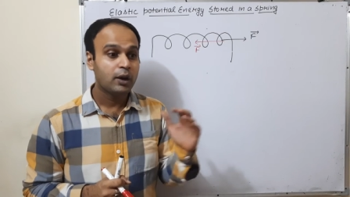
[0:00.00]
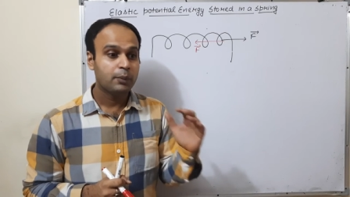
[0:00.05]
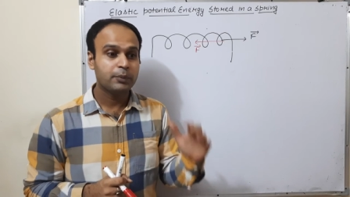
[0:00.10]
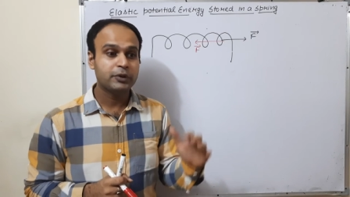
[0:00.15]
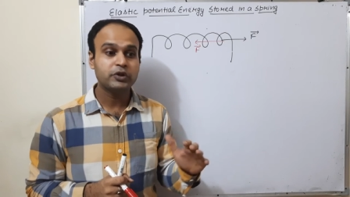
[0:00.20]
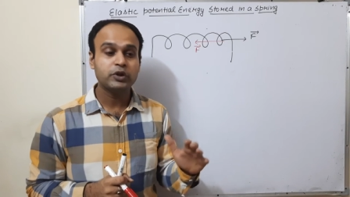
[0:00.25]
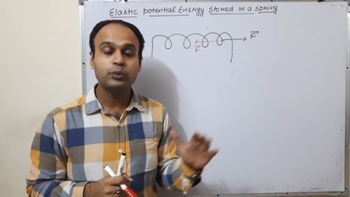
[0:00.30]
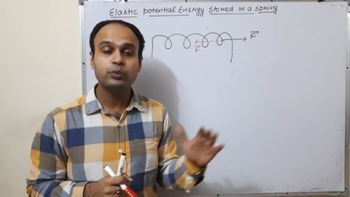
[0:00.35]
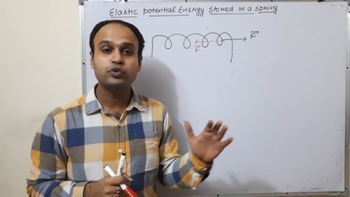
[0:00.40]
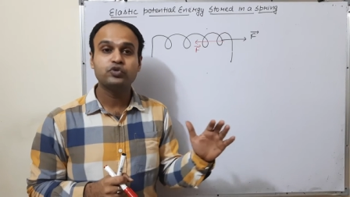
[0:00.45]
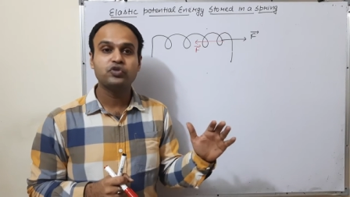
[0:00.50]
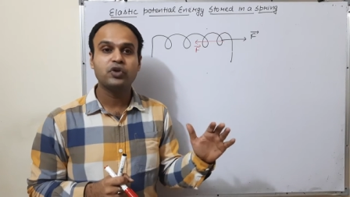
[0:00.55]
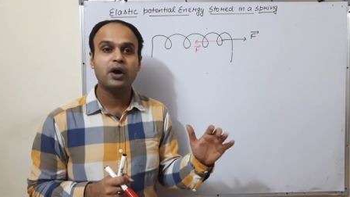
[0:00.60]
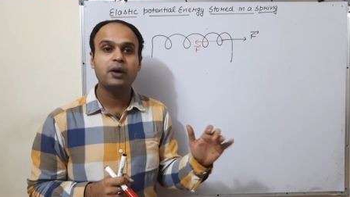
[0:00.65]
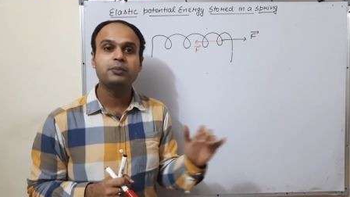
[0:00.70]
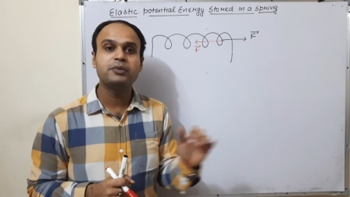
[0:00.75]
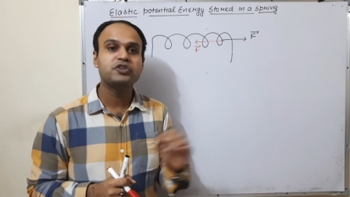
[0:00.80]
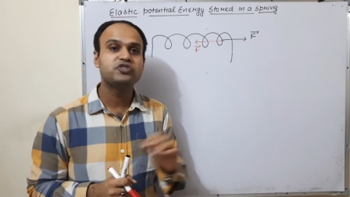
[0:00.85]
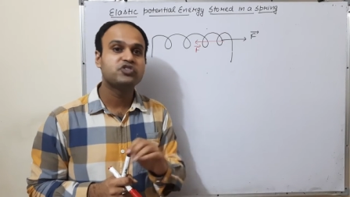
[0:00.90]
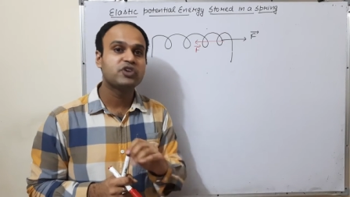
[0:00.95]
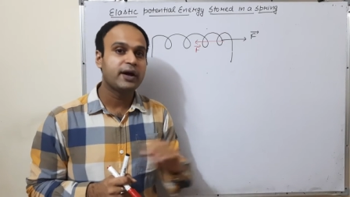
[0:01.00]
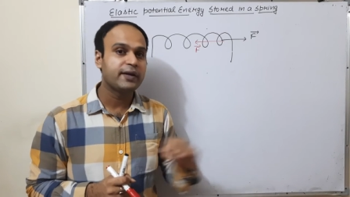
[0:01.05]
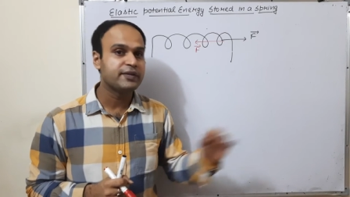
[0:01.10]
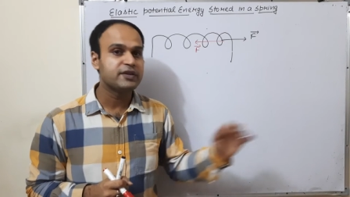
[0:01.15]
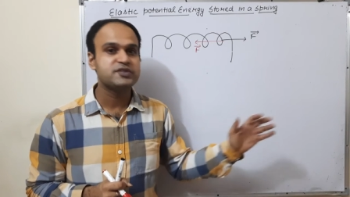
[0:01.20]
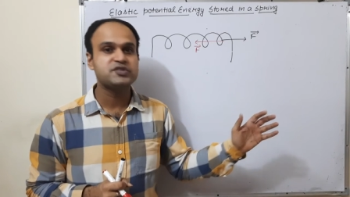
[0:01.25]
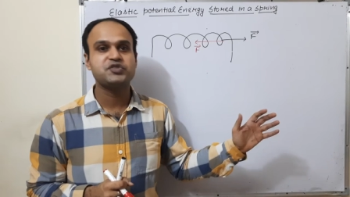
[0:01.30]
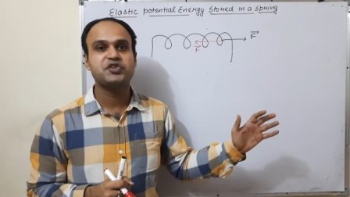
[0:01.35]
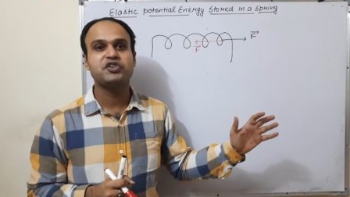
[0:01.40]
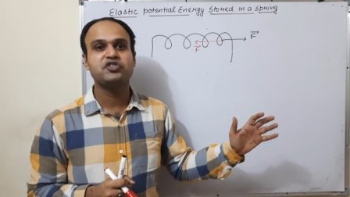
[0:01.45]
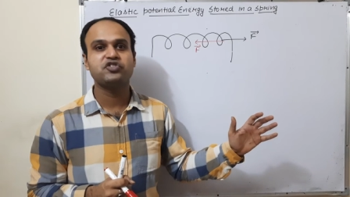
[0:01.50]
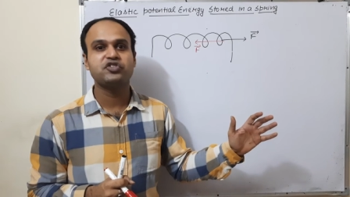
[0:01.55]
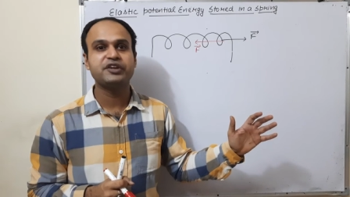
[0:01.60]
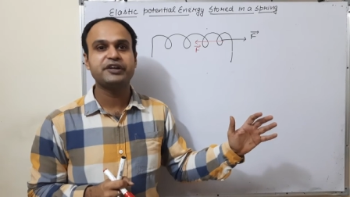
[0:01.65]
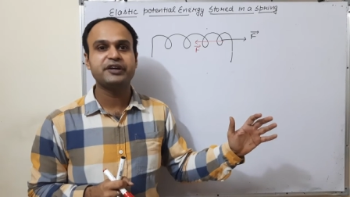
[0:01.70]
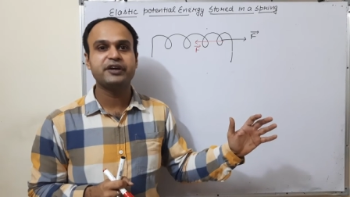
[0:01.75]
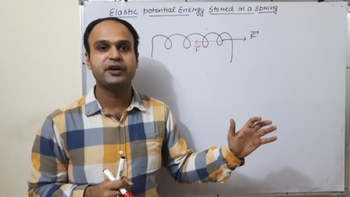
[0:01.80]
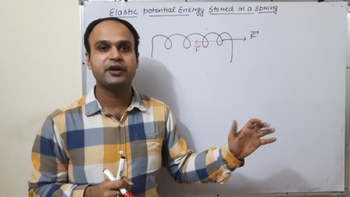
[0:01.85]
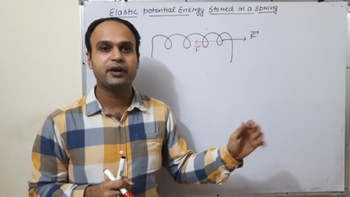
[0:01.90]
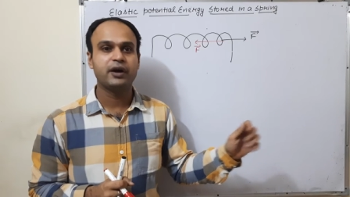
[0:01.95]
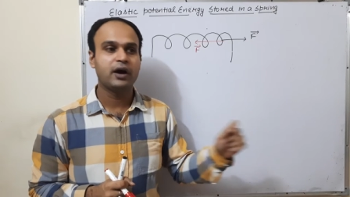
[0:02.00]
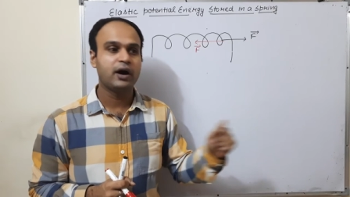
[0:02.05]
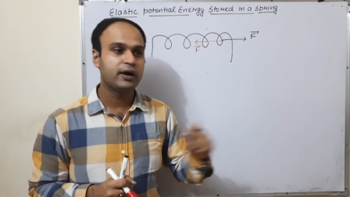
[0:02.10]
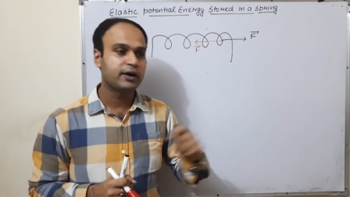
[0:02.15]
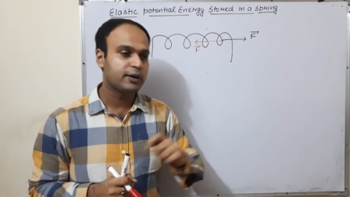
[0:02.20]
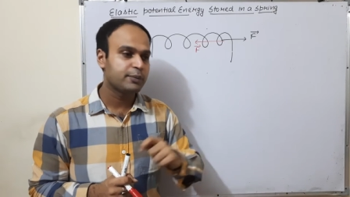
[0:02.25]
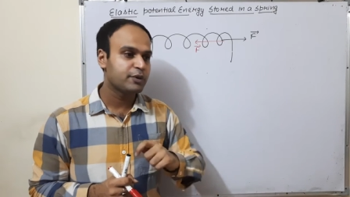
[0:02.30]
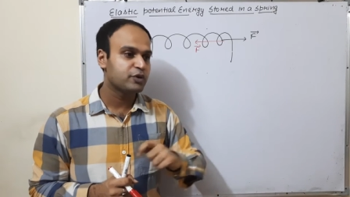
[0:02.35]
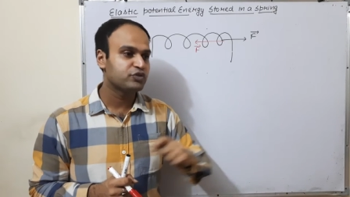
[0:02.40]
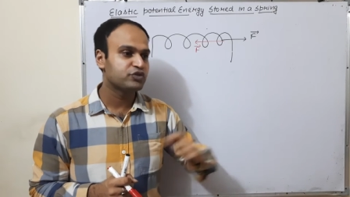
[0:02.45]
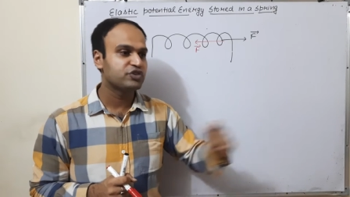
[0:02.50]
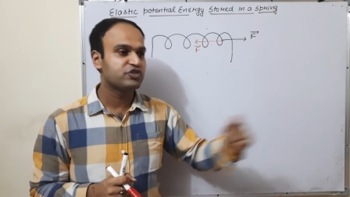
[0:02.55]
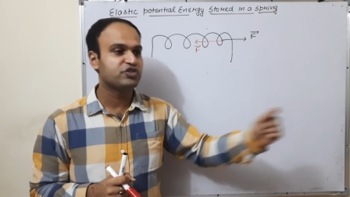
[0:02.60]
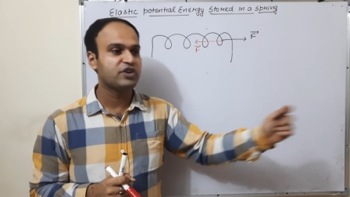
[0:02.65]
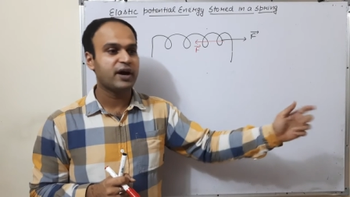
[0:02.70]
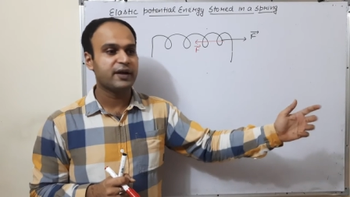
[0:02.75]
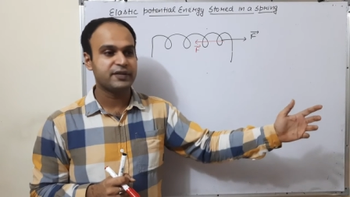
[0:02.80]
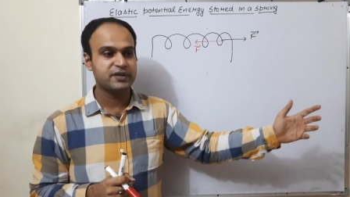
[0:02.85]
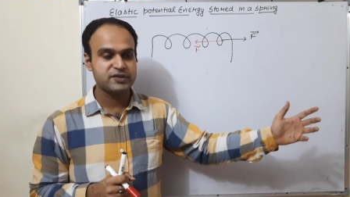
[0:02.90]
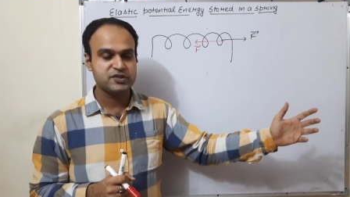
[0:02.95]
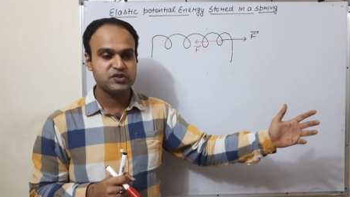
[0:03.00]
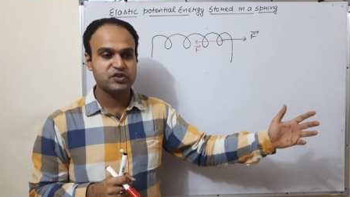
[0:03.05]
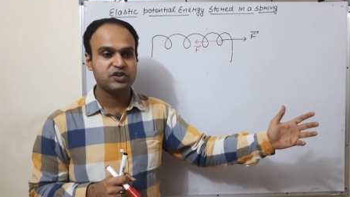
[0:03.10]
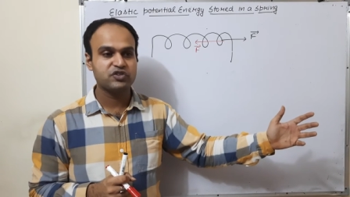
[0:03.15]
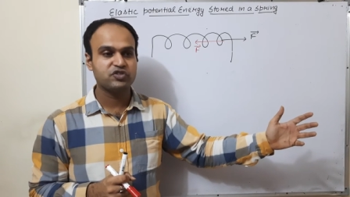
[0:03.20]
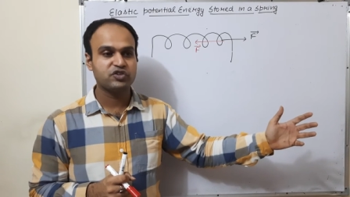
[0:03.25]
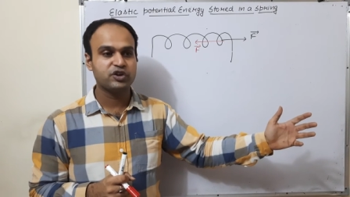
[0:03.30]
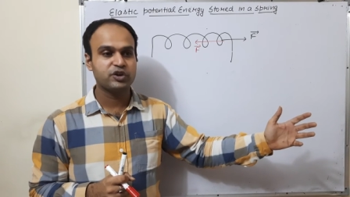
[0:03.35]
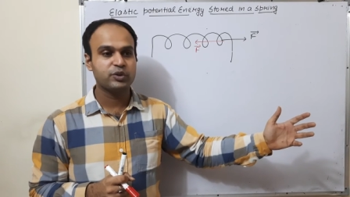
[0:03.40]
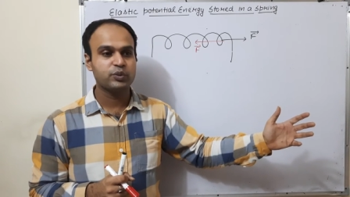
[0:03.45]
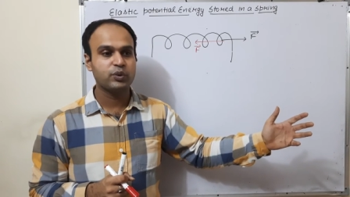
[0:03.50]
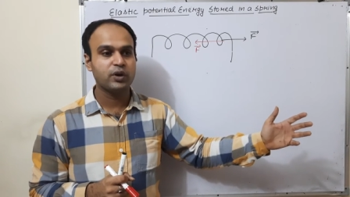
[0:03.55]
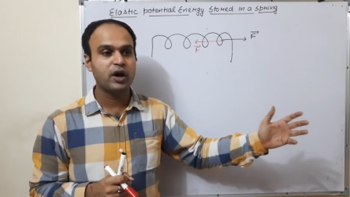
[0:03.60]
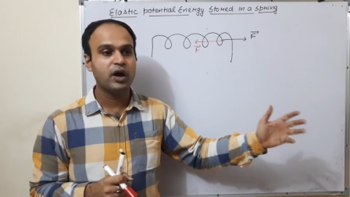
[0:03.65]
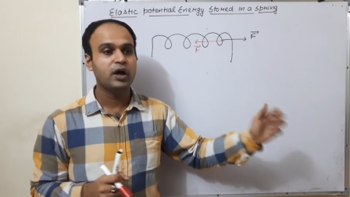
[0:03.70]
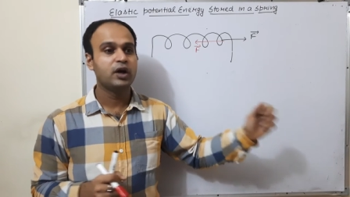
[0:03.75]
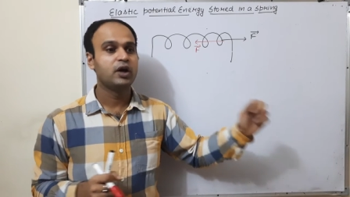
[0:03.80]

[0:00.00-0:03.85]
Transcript: मतलब उसे हमने ज्यादा स्ट्रेच नहीं करना अगर मैं उसे ज्यादा स्ट्रेच करूंगा